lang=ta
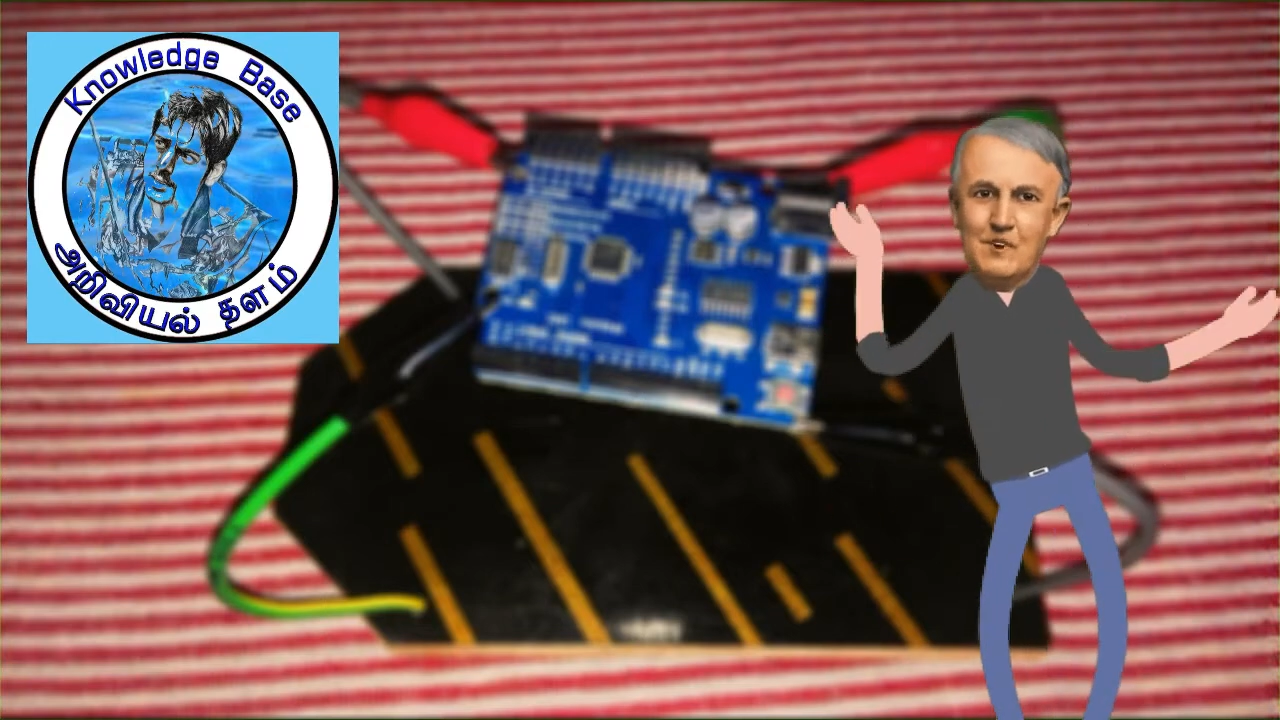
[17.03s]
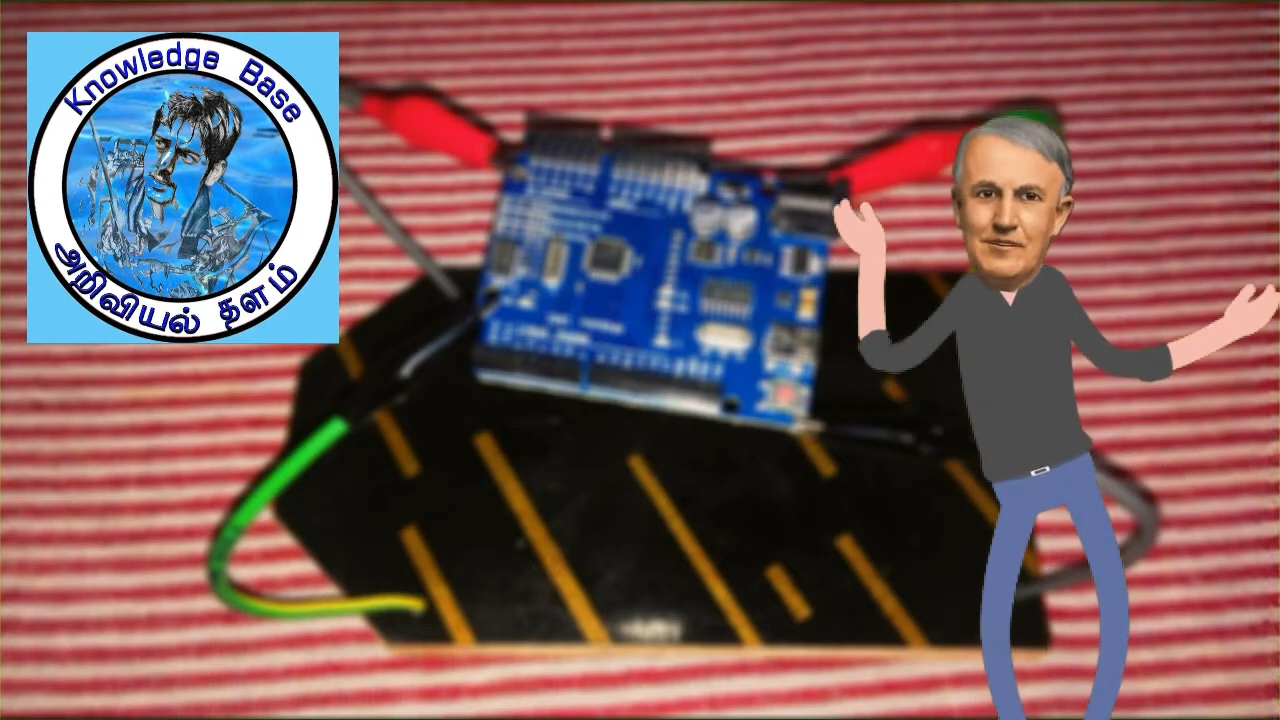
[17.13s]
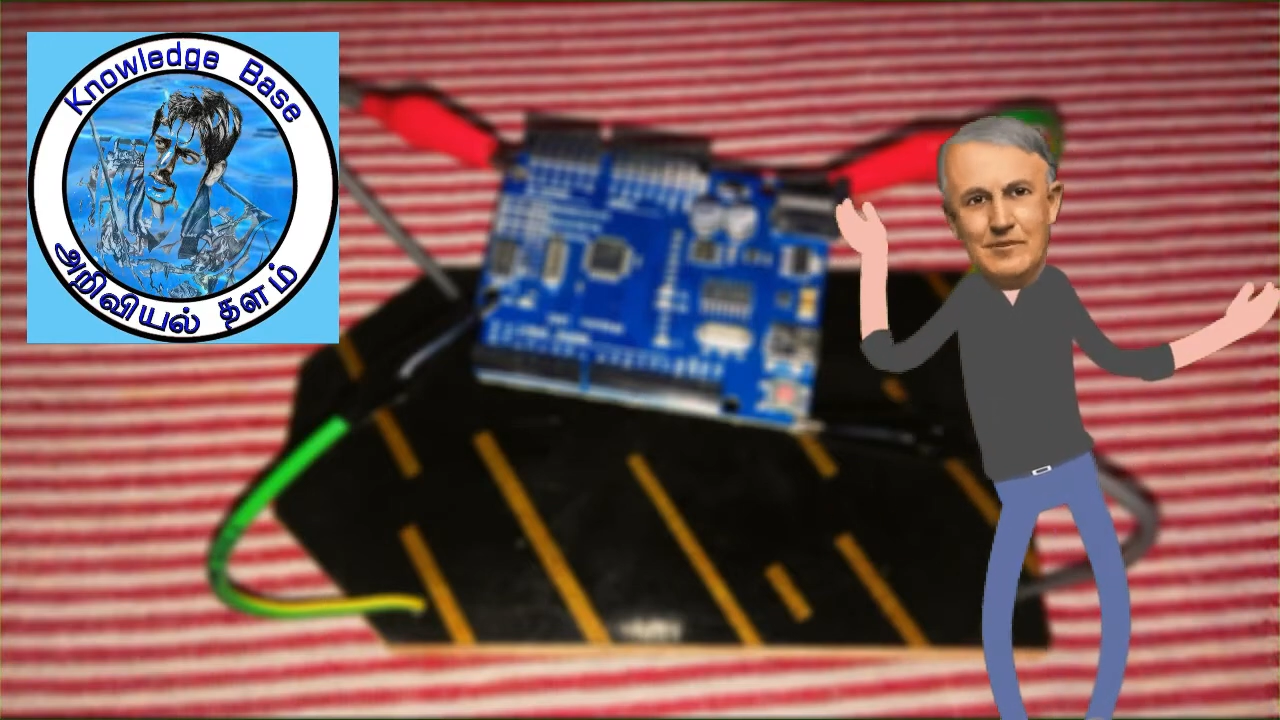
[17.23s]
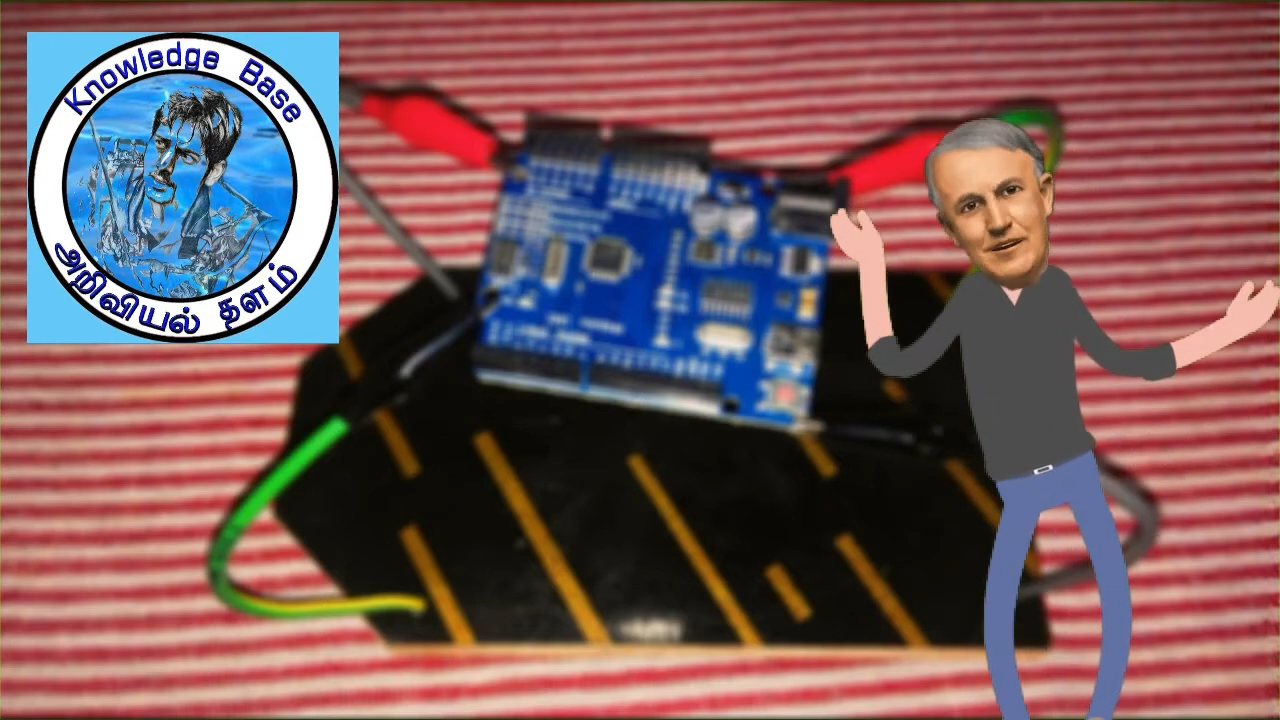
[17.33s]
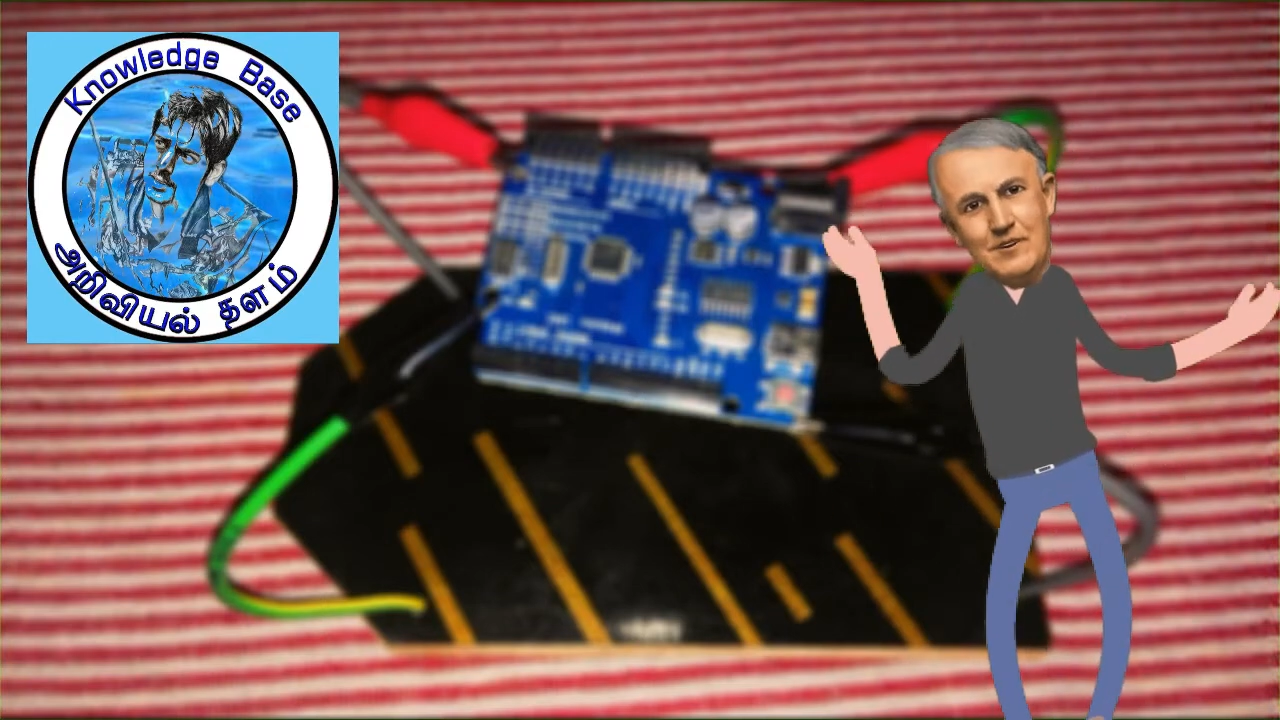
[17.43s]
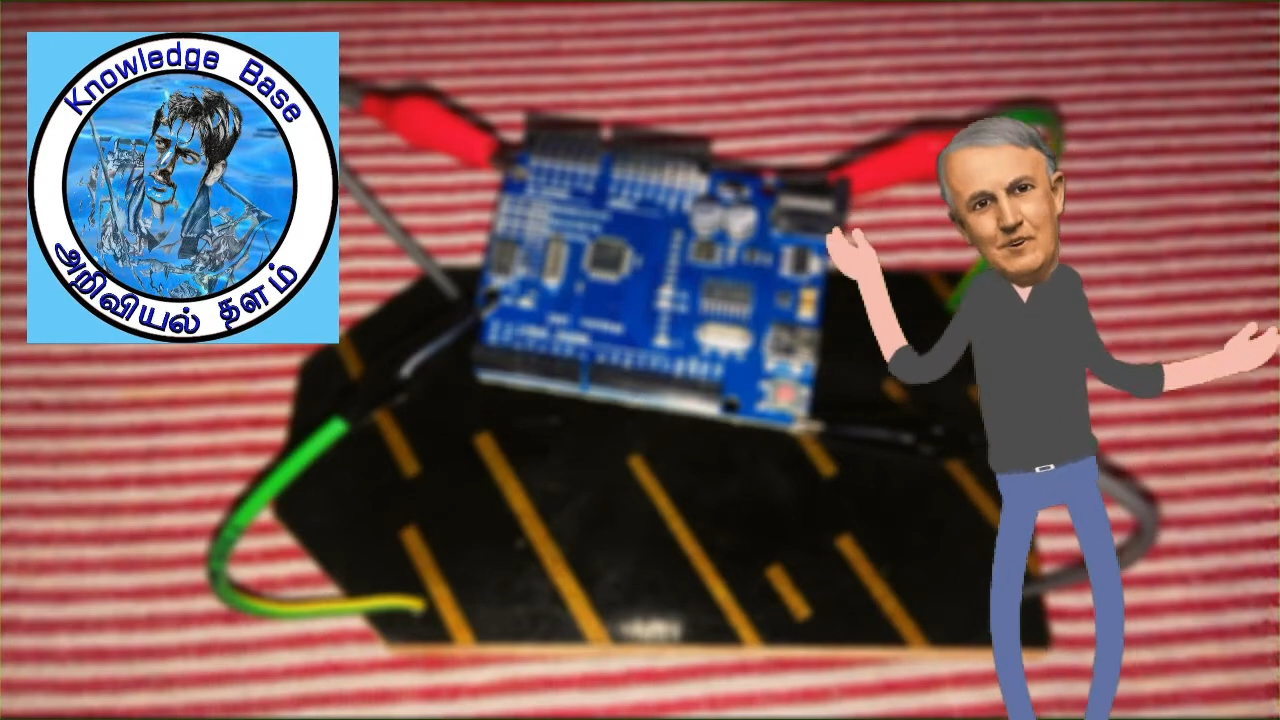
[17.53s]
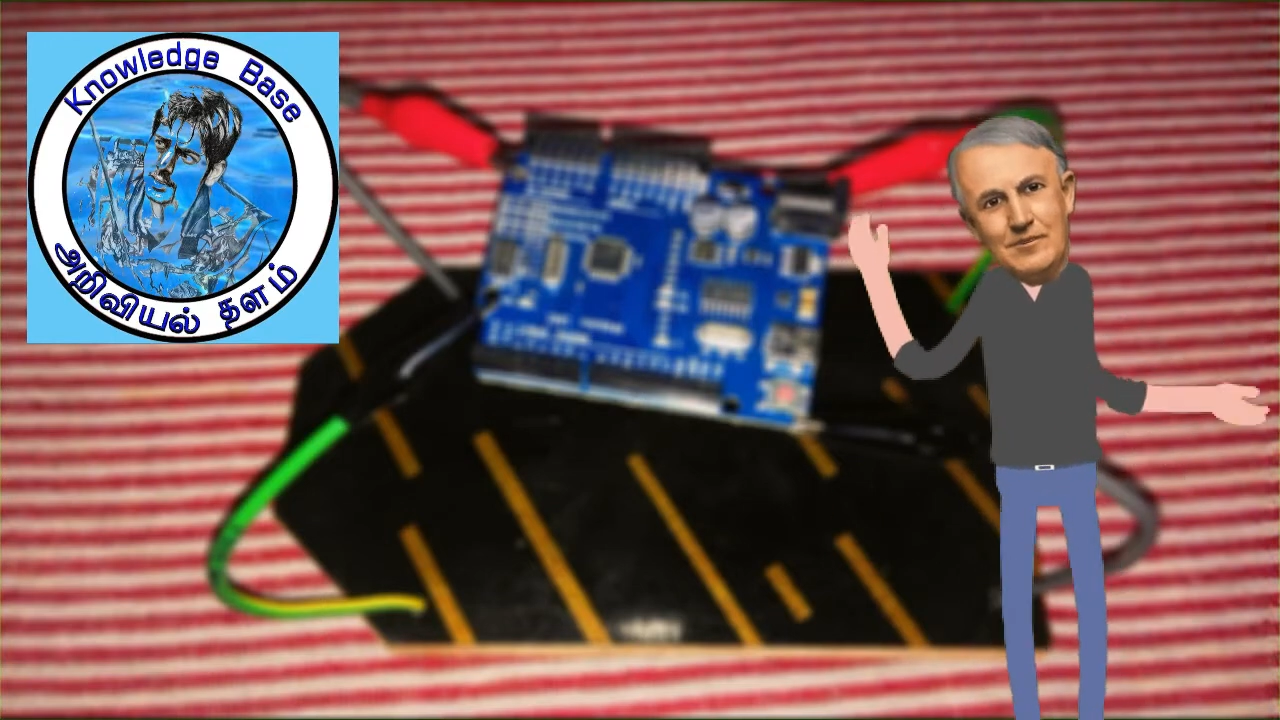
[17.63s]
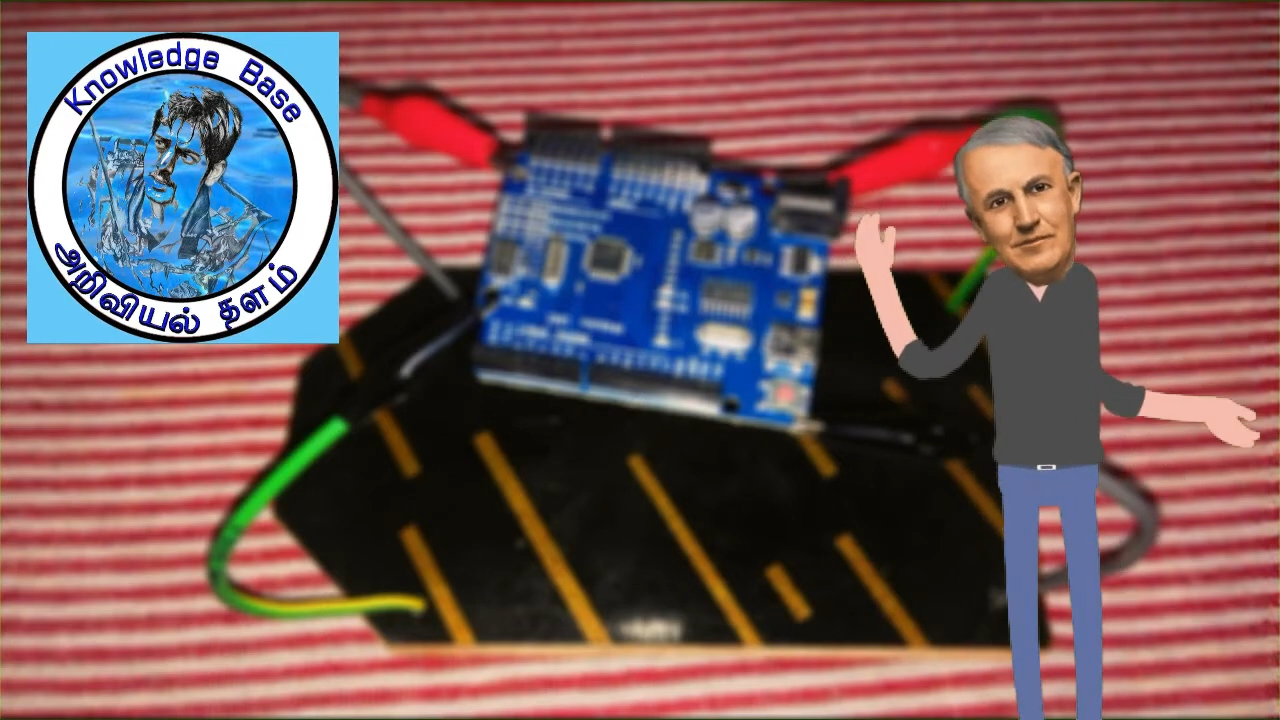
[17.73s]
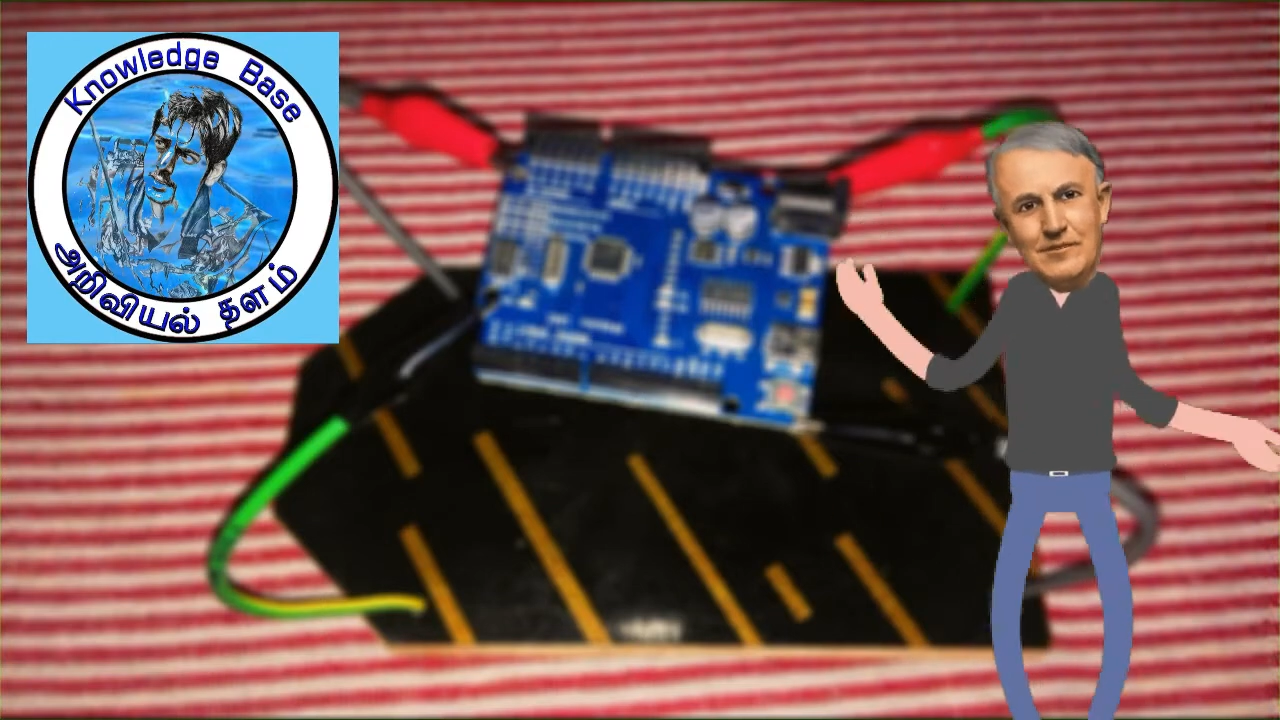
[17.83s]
யூடியூப் சேனலை